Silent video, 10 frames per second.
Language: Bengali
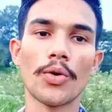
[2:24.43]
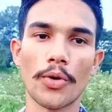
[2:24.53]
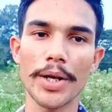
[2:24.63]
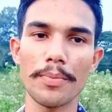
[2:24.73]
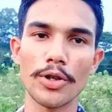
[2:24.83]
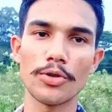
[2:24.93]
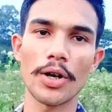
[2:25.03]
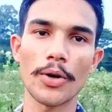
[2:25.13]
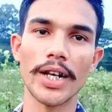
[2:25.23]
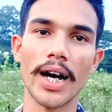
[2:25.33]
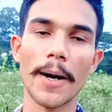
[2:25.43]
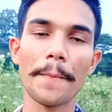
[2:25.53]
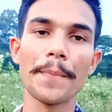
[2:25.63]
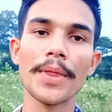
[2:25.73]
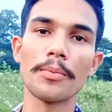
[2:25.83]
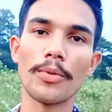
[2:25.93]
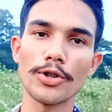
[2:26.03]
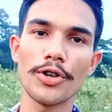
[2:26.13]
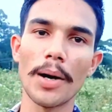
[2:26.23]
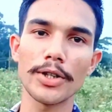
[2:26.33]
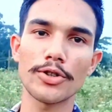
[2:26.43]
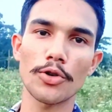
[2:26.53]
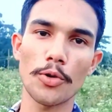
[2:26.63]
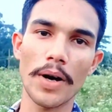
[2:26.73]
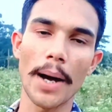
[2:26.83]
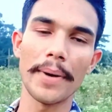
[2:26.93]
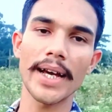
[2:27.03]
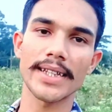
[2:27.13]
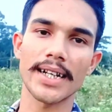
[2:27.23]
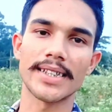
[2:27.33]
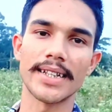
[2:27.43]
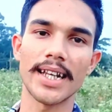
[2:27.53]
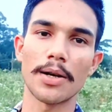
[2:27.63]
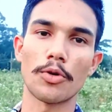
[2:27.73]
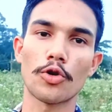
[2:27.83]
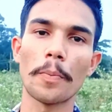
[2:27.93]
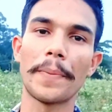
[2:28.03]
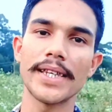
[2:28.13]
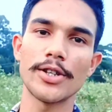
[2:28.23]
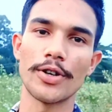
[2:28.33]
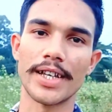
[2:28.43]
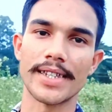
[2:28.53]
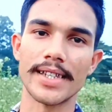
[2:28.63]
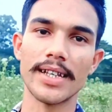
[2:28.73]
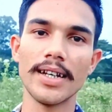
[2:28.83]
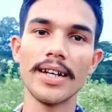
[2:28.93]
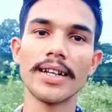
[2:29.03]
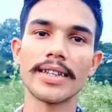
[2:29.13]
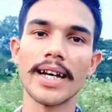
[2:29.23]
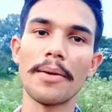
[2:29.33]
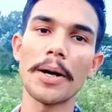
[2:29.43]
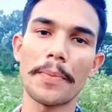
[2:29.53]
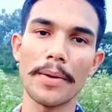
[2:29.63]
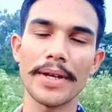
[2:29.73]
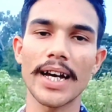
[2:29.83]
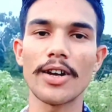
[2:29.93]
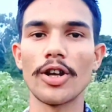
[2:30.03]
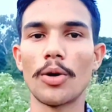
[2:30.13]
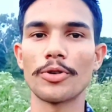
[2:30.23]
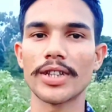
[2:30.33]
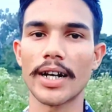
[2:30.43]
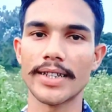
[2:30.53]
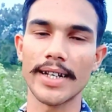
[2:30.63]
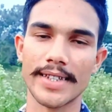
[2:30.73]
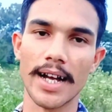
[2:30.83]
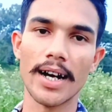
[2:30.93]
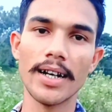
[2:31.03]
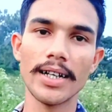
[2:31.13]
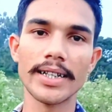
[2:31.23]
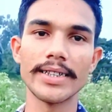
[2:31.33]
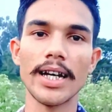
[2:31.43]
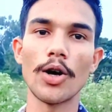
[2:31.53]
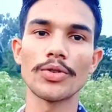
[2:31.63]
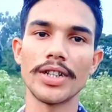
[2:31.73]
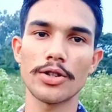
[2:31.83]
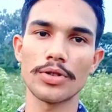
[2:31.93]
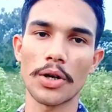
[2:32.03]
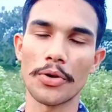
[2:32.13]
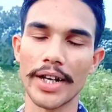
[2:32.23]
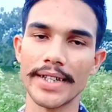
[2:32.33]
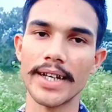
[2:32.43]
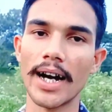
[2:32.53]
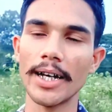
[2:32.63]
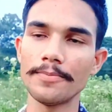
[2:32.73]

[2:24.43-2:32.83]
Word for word: গরিব বন্ধুরে কইলা বন্ধু আমি তো খুব হামে এক জায়গায় যাইতে থাকবো খুব বিজি হয়ে গেছি তে আমার প্রেমিকার অমুক জায়গায় যাস না গিয়াও জিনিসগুলা করিয়ে দিয়া